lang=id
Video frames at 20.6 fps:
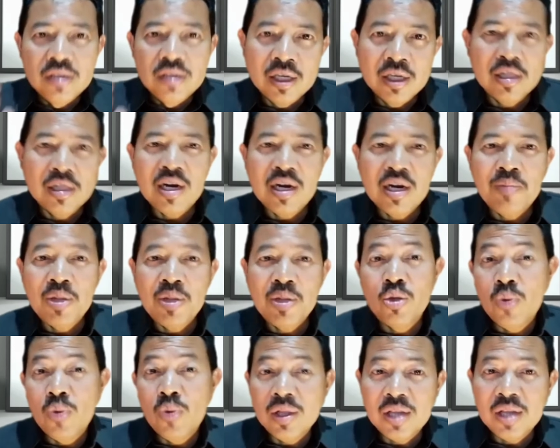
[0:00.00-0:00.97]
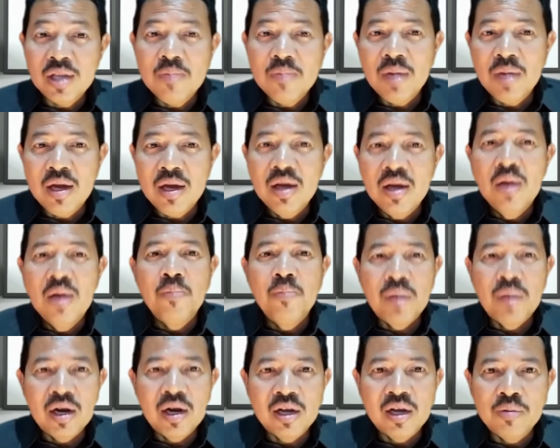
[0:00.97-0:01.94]
Jika terdapat dua tema,
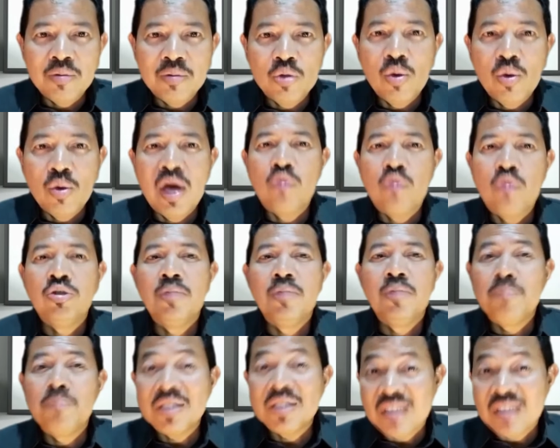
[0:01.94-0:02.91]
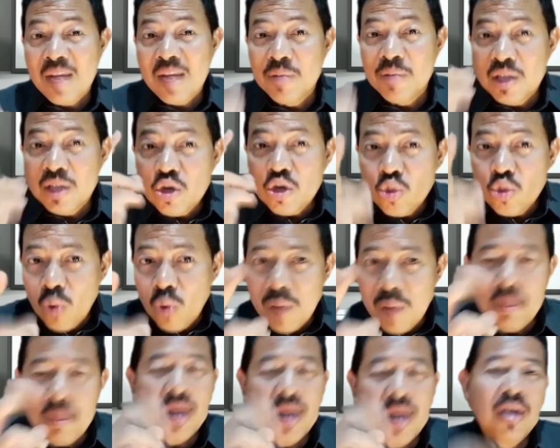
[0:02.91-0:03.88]
paragraf itu harus dipecah menjadi
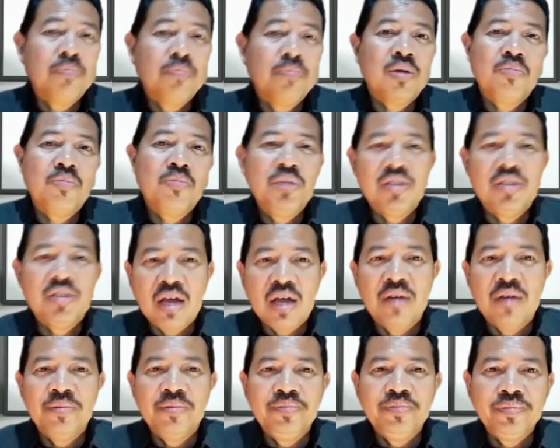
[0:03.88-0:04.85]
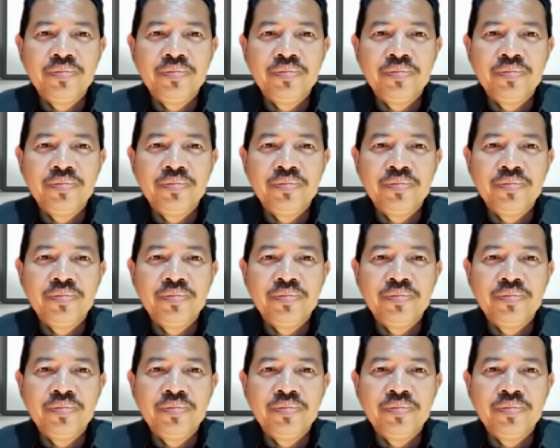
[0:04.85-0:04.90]
dua paragraf terpisah.